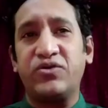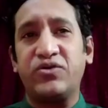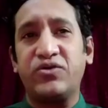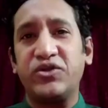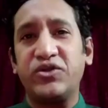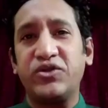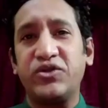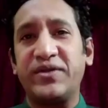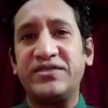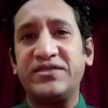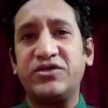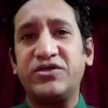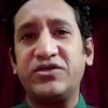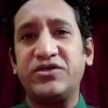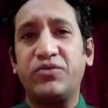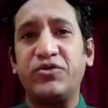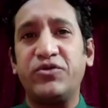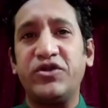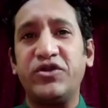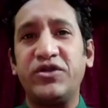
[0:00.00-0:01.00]
হতে পারে যে
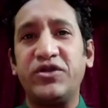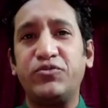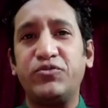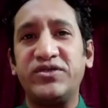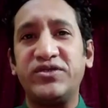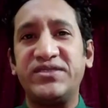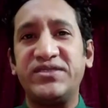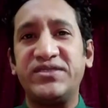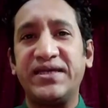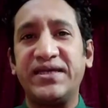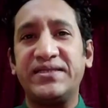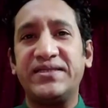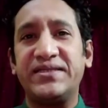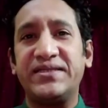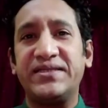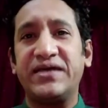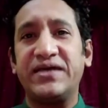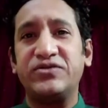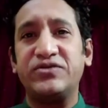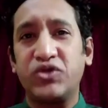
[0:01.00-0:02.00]
কমিউনিটি পুলিশিং এর দ্বারা
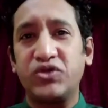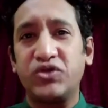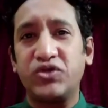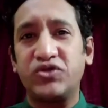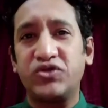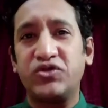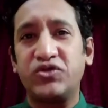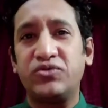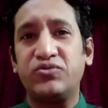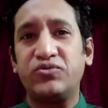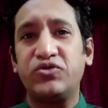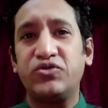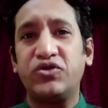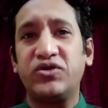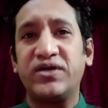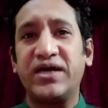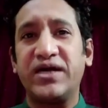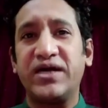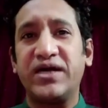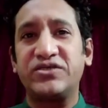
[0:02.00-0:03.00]
যদি আরেকটু
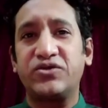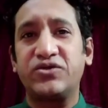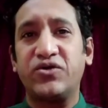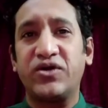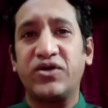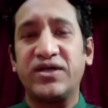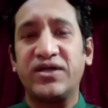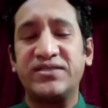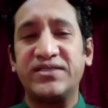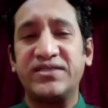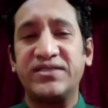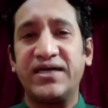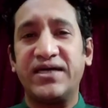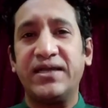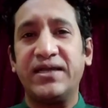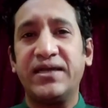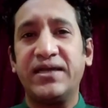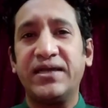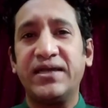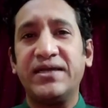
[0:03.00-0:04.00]
সচেতনমূলক কাজ করা
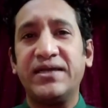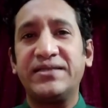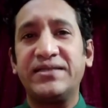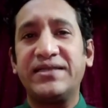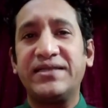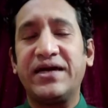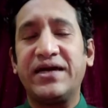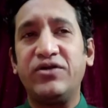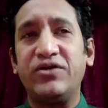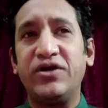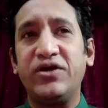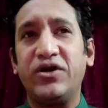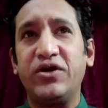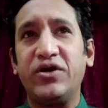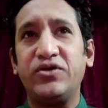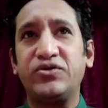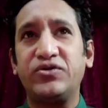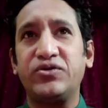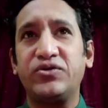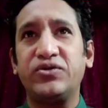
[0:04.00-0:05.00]
যায় তাহলে
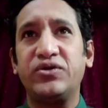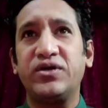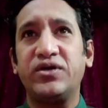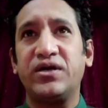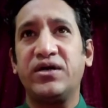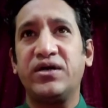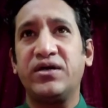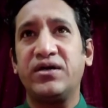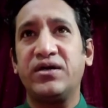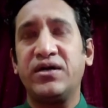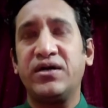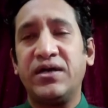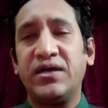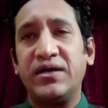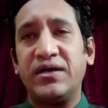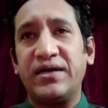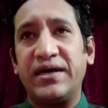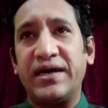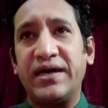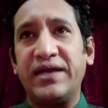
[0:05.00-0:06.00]
হয়তো আহ
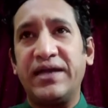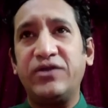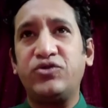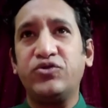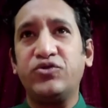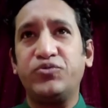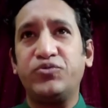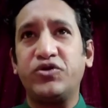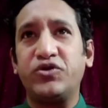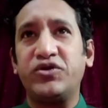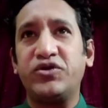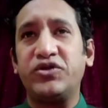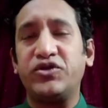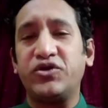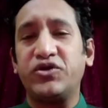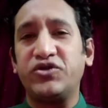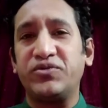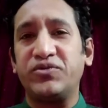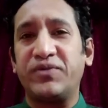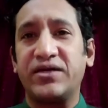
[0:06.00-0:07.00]
আরেকটু উপকৃত
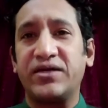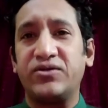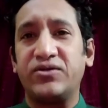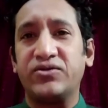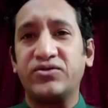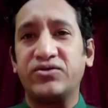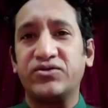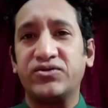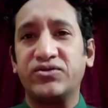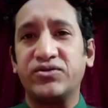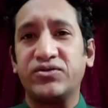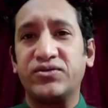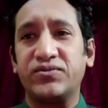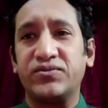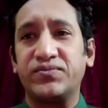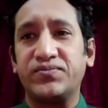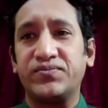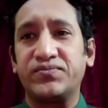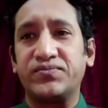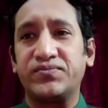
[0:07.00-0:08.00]
হচ্ছে পুরাতন ঢাকার
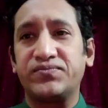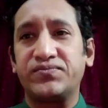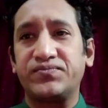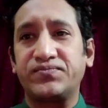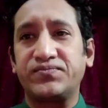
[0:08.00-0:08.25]
লোকজন